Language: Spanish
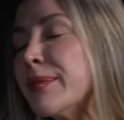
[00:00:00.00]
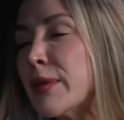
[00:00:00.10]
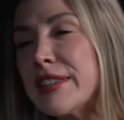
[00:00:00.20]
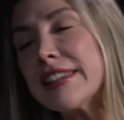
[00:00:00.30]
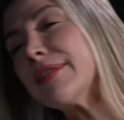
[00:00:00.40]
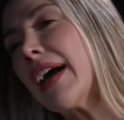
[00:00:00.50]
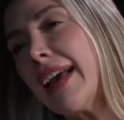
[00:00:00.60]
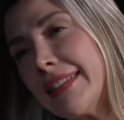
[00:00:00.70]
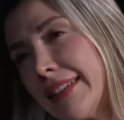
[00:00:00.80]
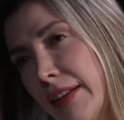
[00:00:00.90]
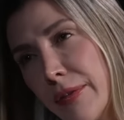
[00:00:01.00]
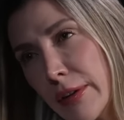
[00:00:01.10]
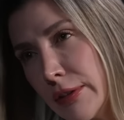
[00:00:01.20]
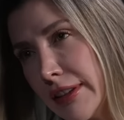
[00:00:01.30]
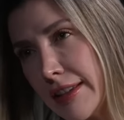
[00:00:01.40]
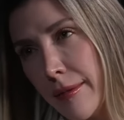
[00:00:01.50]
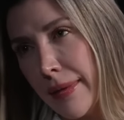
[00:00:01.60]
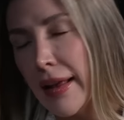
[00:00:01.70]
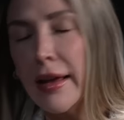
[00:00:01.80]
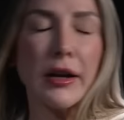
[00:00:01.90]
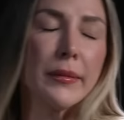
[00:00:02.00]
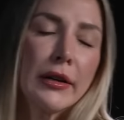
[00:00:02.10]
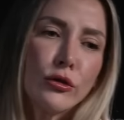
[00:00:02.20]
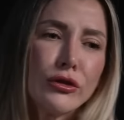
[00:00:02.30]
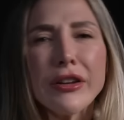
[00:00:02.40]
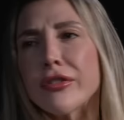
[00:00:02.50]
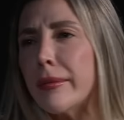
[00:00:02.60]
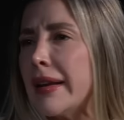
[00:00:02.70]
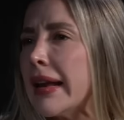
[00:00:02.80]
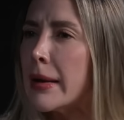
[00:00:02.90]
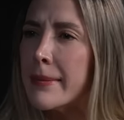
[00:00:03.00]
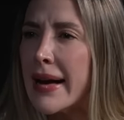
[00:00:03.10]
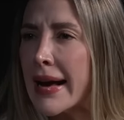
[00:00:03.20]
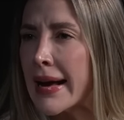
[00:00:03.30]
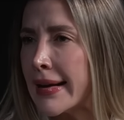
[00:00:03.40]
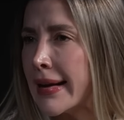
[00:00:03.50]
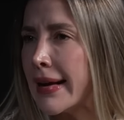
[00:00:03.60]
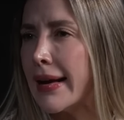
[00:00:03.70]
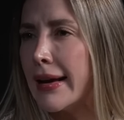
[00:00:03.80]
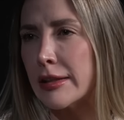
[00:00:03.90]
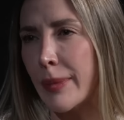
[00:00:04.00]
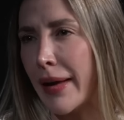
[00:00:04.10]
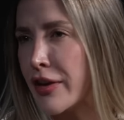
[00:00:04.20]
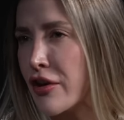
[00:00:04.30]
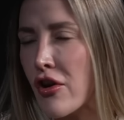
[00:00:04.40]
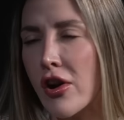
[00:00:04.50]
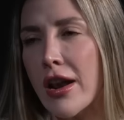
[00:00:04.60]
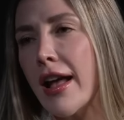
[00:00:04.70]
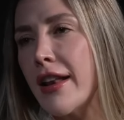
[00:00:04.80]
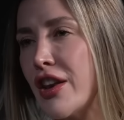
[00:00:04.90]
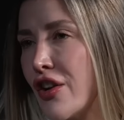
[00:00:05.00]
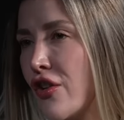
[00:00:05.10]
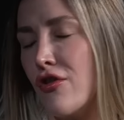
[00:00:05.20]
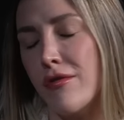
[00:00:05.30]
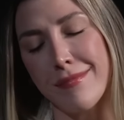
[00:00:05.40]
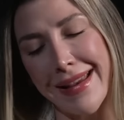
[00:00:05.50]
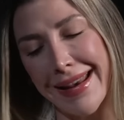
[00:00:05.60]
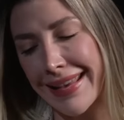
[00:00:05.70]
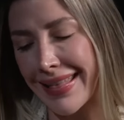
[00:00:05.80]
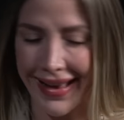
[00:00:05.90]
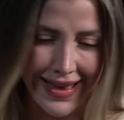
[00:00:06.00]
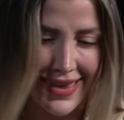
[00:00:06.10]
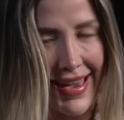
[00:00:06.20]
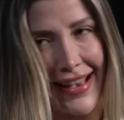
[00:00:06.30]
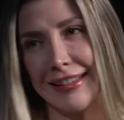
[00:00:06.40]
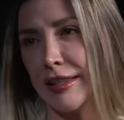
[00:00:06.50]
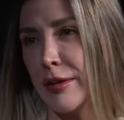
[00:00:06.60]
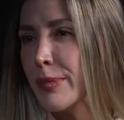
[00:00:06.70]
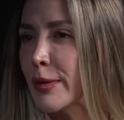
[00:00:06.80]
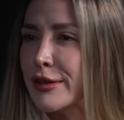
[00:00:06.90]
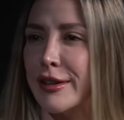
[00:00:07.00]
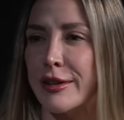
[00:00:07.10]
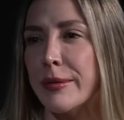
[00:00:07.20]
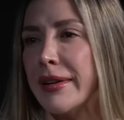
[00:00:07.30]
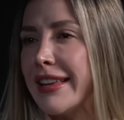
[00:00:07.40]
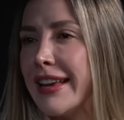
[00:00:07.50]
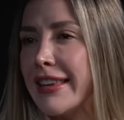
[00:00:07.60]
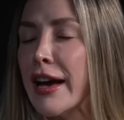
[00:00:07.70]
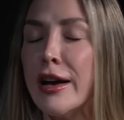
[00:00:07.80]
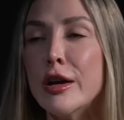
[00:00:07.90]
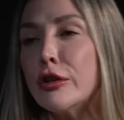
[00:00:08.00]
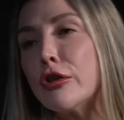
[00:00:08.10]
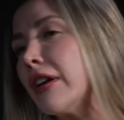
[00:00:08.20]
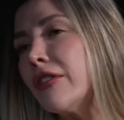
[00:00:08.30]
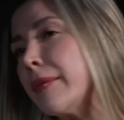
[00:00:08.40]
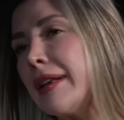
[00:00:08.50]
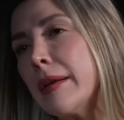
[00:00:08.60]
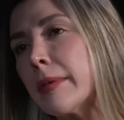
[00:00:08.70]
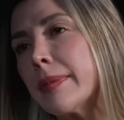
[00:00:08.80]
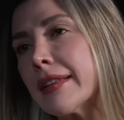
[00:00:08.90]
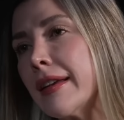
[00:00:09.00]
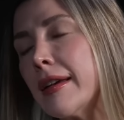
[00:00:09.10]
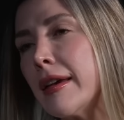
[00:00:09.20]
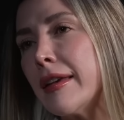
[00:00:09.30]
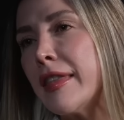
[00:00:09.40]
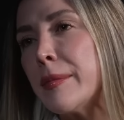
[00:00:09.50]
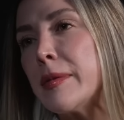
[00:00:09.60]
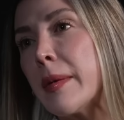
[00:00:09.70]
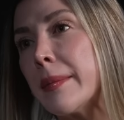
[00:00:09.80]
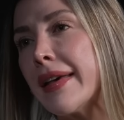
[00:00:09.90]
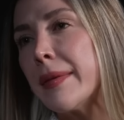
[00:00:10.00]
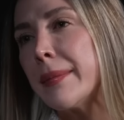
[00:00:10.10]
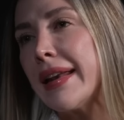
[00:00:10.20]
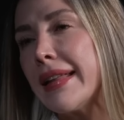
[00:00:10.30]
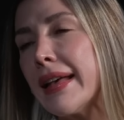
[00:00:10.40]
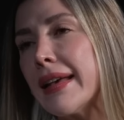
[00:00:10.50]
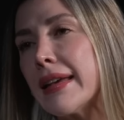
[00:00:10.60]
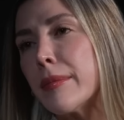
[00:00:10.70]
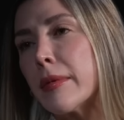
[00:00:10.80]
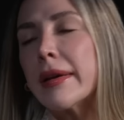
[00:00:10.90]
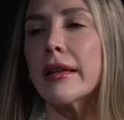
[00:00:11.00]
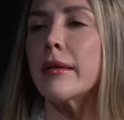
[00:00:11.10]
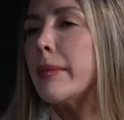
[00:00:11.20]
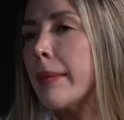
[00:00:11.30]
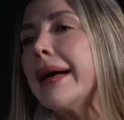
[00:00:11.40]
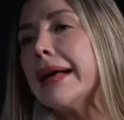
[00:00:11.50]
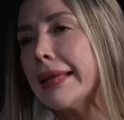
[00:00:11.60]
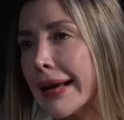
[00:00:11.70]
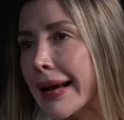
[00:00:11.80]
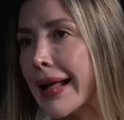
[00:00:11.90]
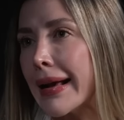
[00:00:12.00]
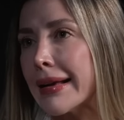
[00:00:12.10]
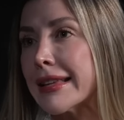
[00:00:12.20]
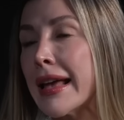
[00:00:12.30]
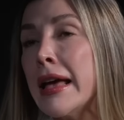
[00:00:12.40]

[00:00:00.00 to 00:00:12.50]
Muchísima gente me lo pregunta siempre. Como que tú tienes familia alemana, española, no, merideña, 100% merideña. Toda la familia por parte de, de mi mamá es de Mérida y por parte de mi papá de Caracas.